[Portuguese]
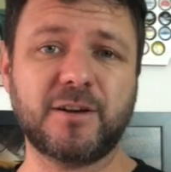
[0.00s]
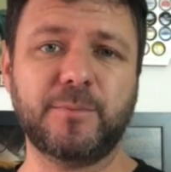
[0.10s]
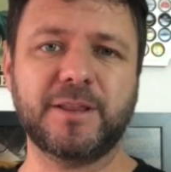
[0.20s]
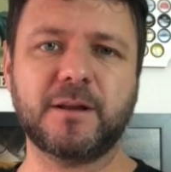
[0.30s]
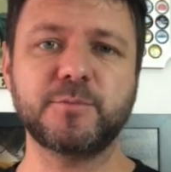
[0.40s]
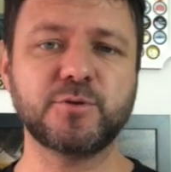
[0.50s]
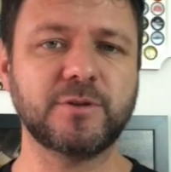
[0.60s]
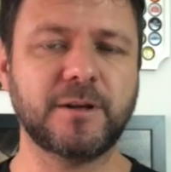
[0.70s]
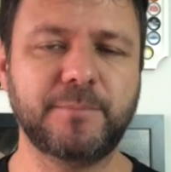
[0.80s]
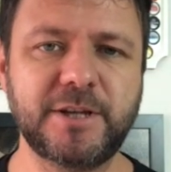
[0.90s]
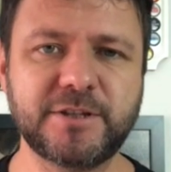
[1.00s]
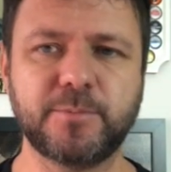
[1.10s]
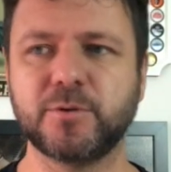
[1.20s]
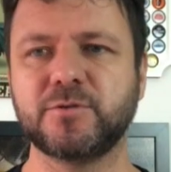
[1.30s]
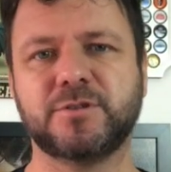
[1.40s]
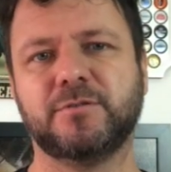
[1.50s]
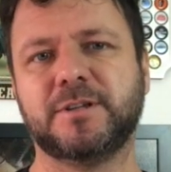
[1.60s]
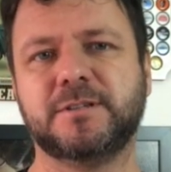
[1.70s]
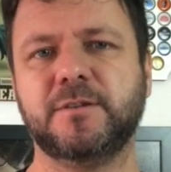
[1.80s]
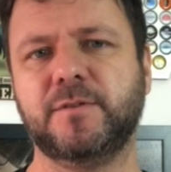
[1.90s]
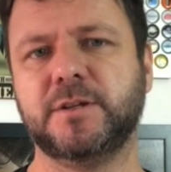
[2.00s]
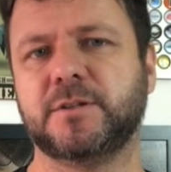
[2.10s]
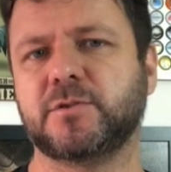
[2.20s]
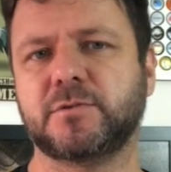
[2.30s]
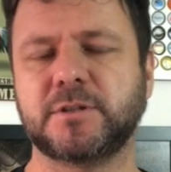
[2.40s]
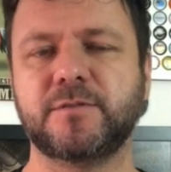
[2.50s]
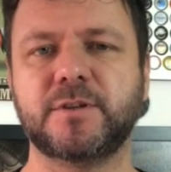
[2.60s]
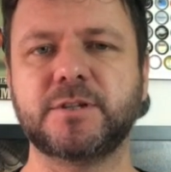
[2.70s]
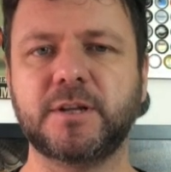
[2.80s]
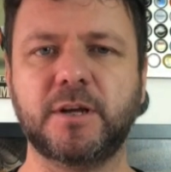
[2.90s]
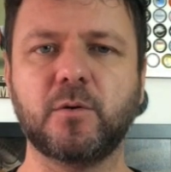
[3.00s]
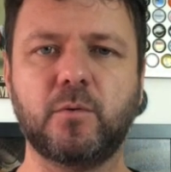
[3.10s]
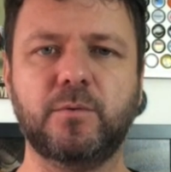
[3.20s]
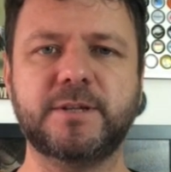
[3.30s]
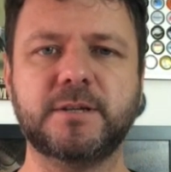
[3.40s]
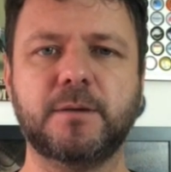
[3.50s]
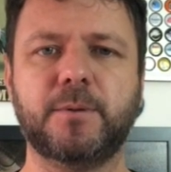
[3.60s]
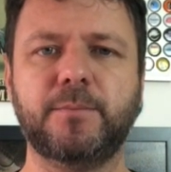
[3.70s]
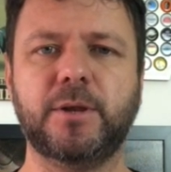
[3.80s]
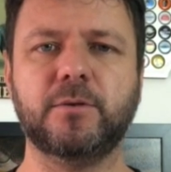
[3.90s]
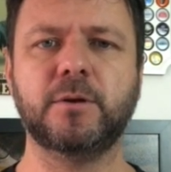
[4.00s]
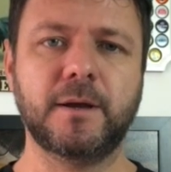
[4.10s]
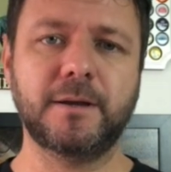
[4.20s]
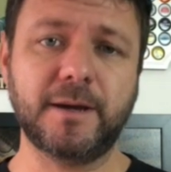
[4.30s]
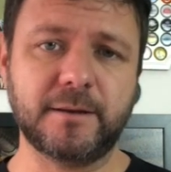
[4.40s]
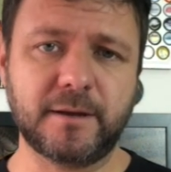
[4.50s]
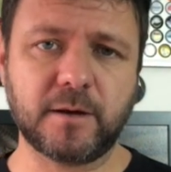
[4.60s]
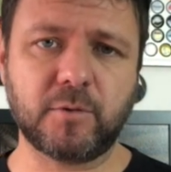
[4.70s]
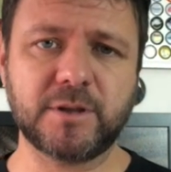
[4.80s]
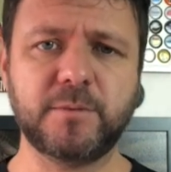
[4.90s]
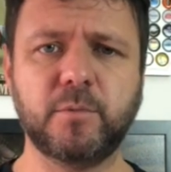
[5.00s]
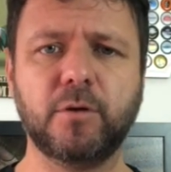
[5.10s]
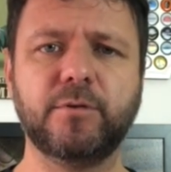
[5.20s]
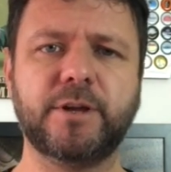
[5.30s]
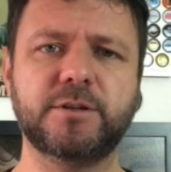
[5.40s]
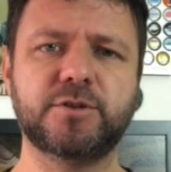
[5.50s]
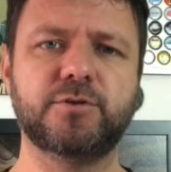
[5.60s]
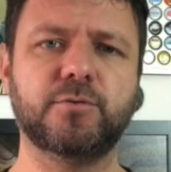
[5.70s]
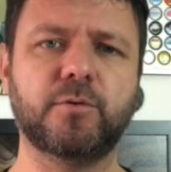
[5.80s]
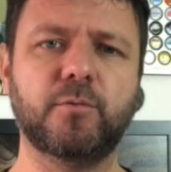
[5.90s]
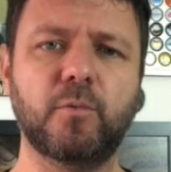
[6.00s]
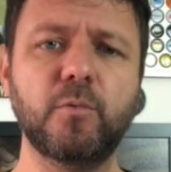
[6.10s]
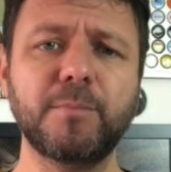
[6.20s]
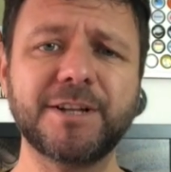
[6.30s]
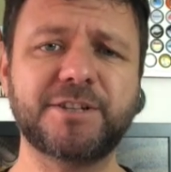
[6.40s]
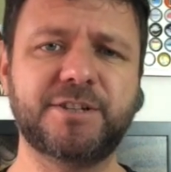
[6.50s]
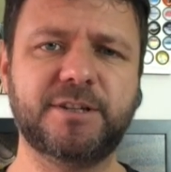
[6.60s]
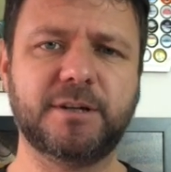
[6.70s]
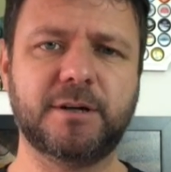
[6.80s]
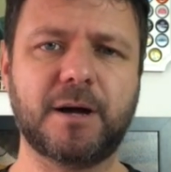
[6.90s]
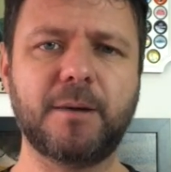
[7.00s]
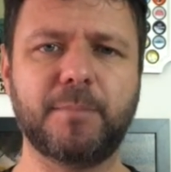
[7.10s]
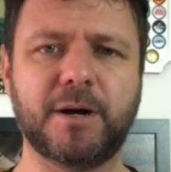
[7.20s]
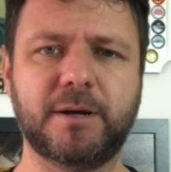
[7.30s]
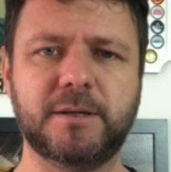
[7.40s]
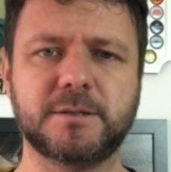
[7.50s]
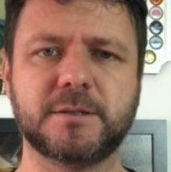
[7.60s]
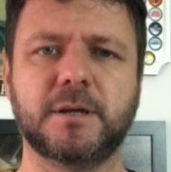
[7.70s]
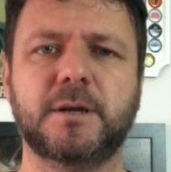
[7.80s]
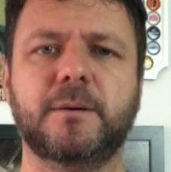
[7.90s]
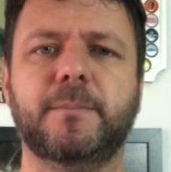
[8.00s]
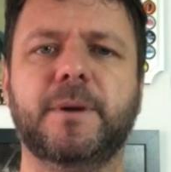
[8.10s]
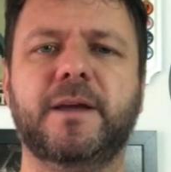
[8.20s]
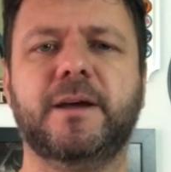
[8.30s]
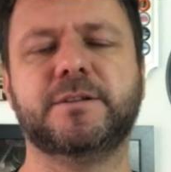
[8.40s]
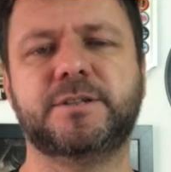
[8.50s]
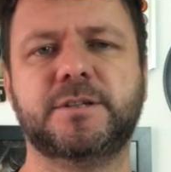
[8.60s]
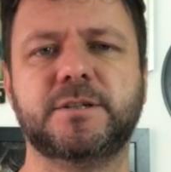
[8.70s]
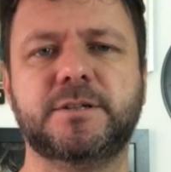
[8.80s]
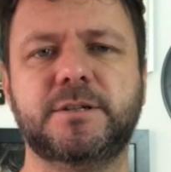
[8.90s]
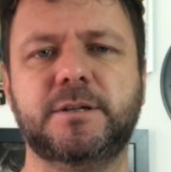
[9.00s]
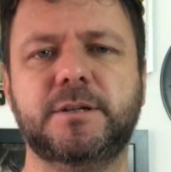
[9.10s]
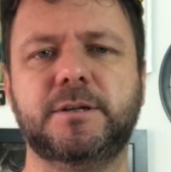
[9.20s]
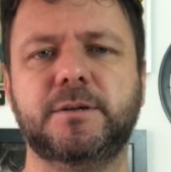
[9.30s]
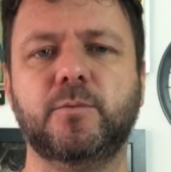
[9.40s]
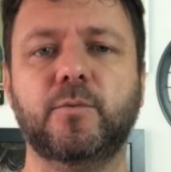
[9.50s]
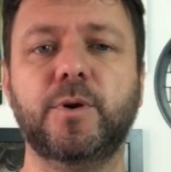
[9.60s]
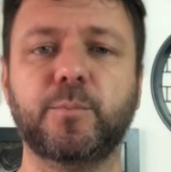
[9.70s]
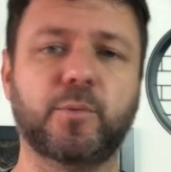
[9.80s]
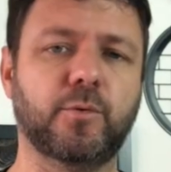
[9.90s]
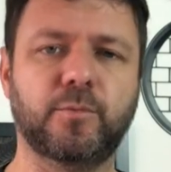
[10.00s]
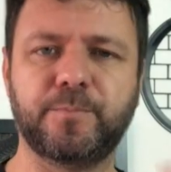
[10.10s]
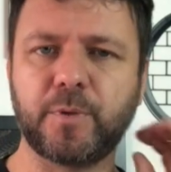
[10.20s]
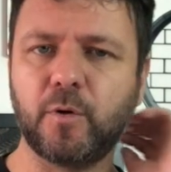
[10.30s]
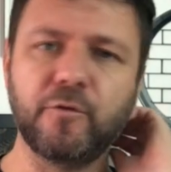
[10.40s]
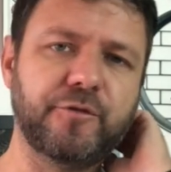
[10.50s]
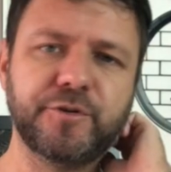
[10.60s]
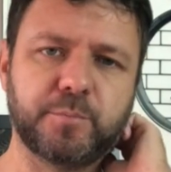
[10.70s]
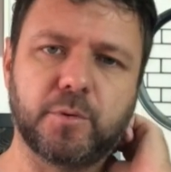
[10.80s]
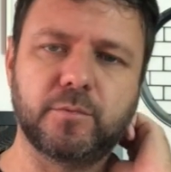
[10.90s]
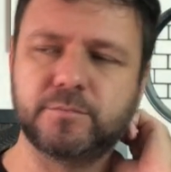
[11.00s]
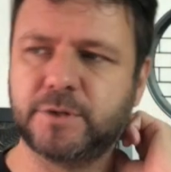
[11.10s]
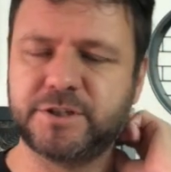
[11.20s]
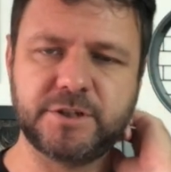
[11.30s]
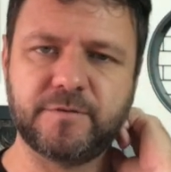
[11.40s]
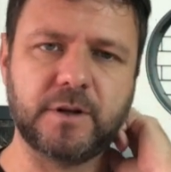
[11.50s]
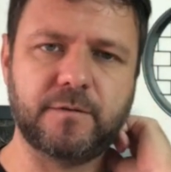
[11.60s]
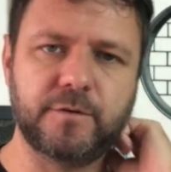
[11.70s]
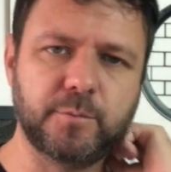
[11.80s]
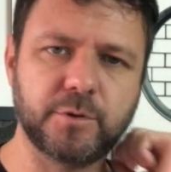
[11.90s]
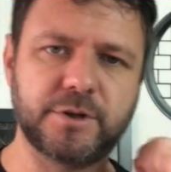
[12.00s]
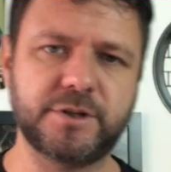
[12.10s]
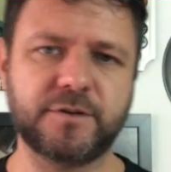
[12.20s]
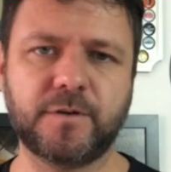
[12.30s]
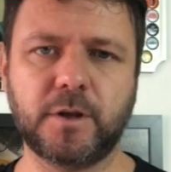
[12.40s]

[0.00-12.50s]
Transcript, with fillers: aumentar absurdamente a produção da cerveja, da sua cervejaria com esse equipamento. E aí tem a quadribloco que adicionam uma tina a mais, que é a tina de Whirlpool ou Whirlpool. Tem gente que fala Whirlpool, tem gente que fala